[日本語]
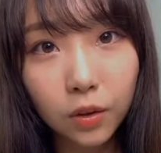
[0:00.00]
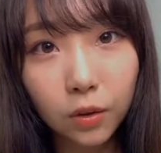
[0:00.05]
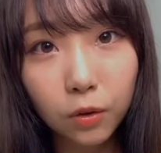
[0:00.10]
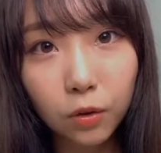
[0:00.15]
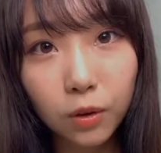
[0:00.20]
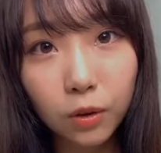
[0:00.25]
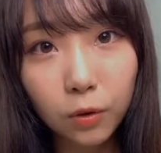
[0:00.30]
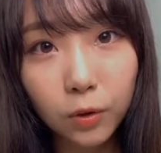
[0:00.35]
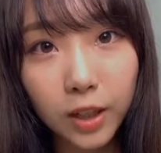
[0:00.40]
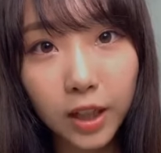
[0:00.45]
お
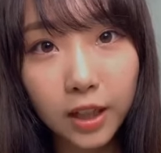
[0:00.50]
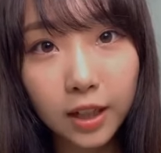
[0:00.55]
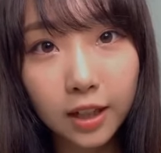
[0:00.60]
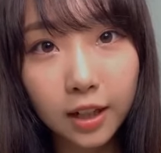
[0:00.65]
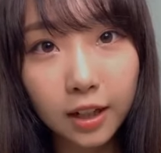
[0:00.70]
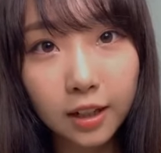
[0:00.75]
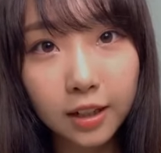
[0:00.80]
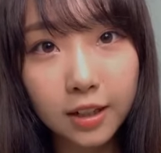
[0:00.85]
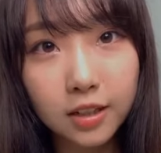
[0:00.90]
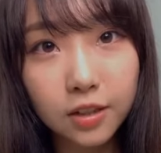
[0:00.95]
でん食べた
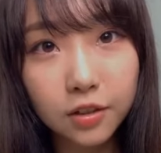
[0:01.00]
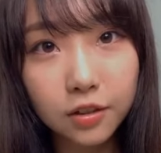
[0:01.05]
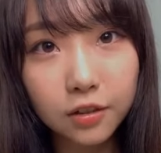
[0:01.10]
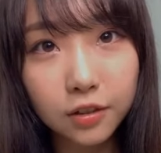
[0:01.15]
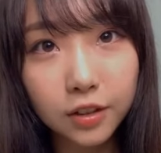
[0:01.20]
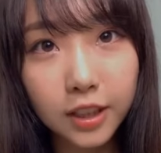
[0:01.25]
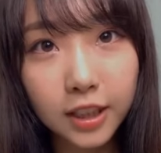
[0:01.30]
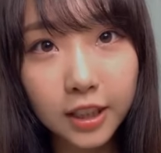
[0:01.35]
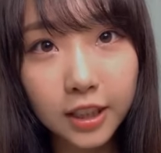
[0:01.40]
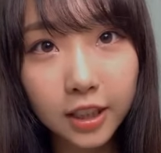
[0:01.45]
くなってき
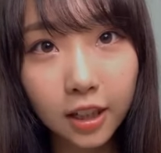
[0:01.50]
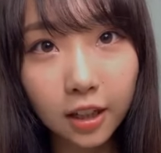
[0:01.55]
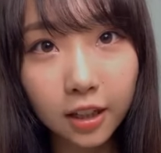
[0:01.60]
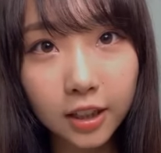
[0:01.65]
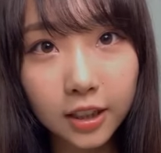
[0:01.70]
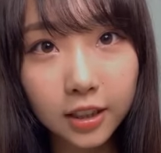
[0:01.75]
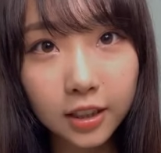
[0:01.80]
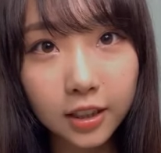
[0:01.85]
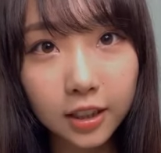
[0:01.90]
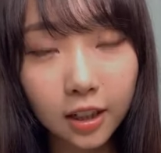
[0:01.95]
た
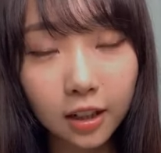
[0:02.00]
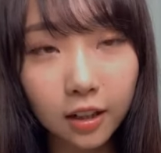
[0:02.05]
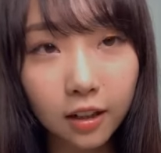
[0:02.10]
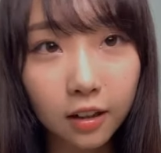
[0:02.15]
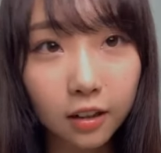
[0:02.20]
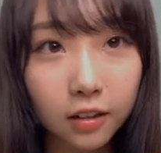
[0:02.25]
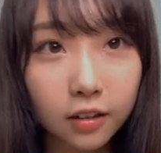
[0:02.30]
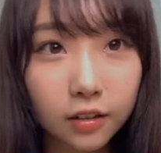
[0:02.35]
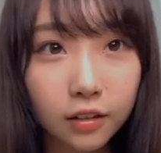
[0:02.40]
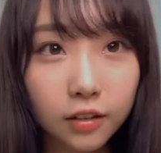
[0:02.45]
おおいいね
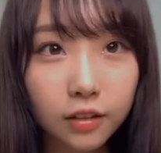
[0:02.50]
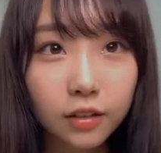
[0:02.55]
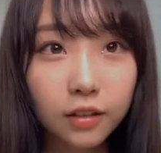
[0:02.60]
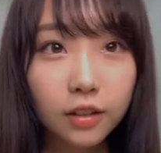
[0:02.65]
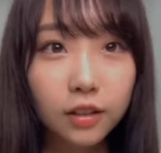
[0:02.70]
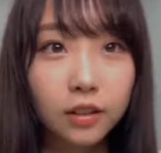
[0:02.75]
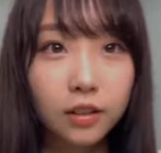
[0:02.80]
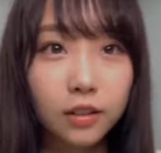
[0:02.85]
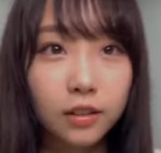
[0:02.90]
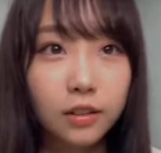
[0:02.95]
いいね
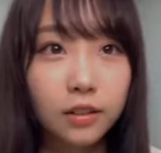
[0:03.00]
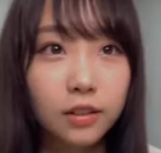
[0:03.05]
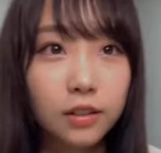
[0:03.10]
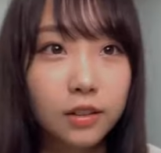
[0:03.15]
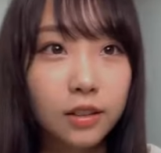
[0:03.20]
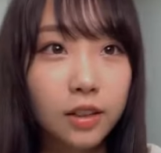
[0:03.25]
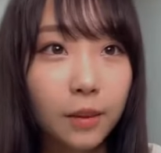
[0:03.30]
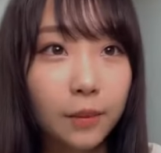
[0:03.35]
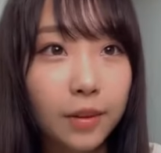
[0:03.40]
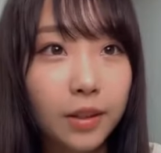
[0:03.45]
み
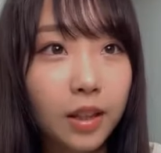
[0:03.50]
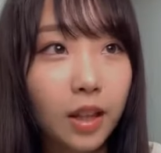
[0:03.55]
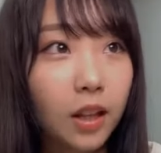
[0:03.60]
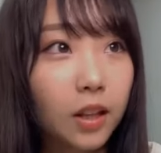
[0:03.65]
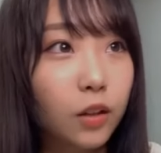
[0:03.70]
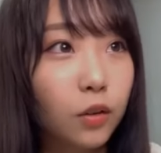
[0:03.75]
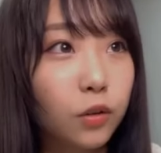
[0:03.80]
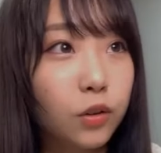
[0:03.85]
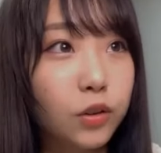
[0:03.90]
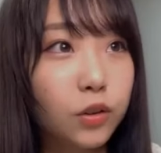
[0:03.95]
んなおでん
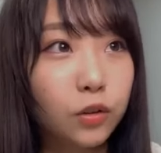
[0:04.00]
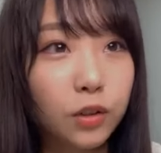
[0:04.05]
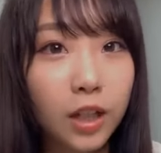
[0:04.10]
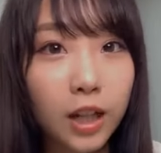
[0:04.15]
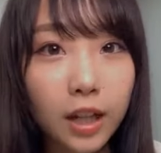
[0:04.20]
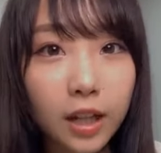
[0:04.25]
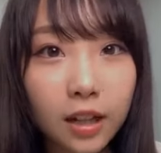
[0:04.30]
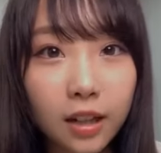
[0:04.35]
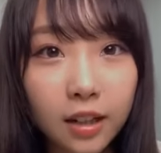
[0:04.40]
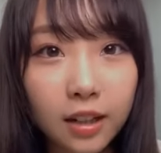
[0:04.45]
食べたく
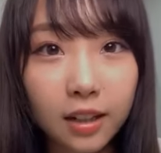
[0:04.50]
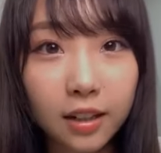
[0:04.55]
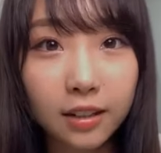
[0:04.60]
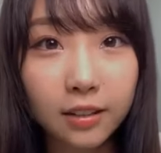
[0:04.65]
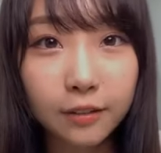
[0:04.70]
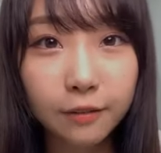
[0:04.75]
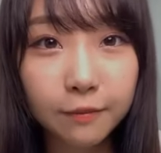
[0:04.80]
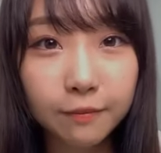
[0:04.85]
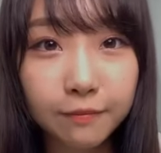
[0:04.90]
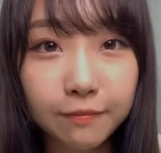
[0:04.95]
なってる
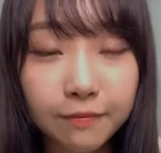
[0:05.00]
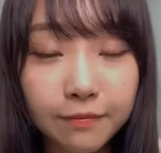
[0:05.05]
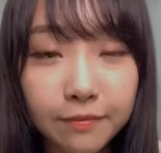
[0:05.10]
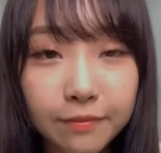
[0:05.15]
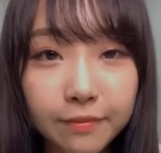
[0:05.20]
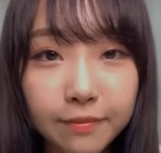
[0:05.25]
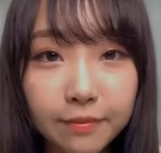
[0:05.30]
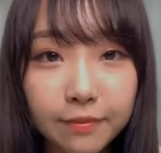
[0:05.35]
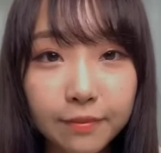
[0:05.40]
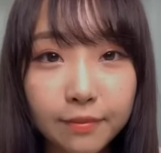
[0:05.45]

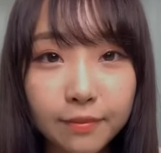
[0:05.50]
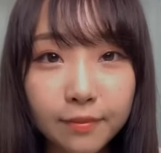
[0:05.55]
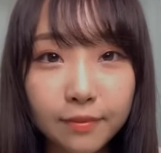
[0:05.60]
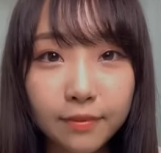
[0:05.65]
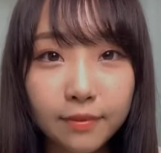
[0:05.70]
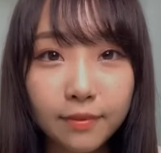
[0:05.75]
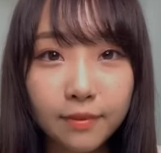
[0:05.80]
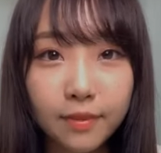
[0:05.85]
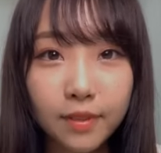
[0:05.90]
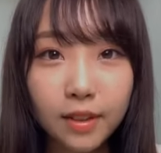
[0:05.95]

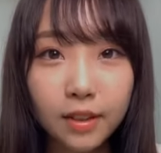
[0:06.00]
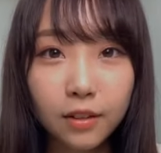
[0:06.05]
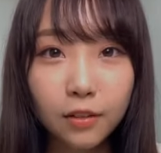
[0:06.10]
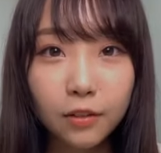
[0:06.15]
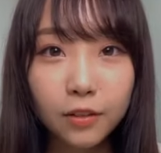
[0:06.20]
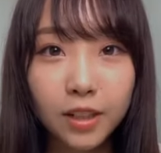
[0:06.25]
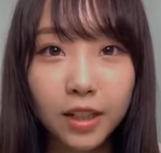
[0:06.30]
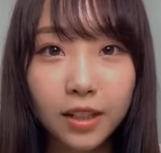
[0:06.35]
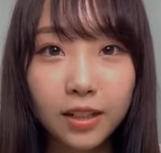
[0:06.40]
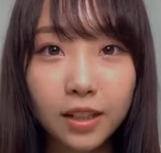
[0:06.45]
お
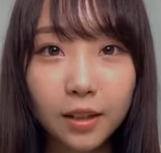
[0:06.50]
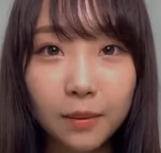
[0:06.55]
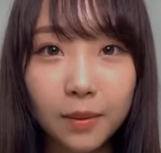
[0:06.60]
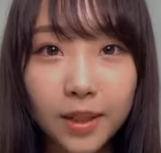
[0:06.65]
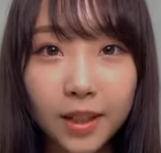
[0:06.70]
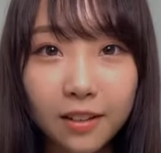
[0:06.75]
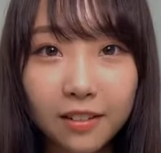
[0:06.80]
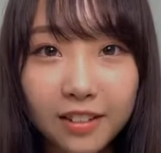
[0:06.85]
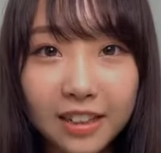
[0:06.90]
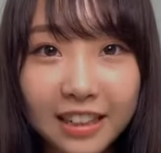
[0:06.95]
でんいい
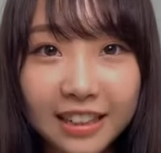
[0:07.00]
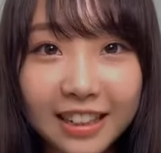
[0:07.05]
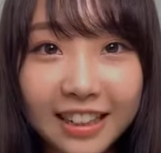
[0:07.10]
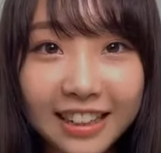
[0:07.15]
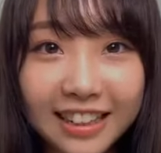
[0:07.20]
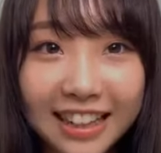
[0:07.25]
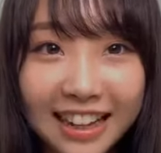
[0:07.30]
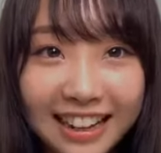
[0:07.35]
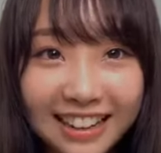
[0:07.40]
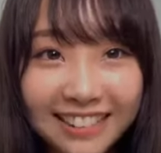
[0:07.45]
ですよ
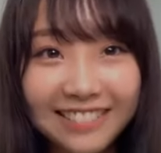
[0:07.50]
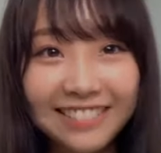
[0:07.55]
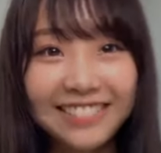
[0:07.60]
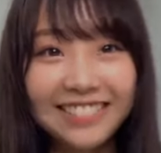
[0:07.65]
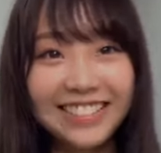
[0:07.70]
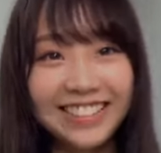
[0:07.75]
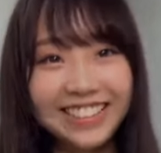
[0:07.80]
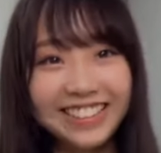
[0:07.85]
ね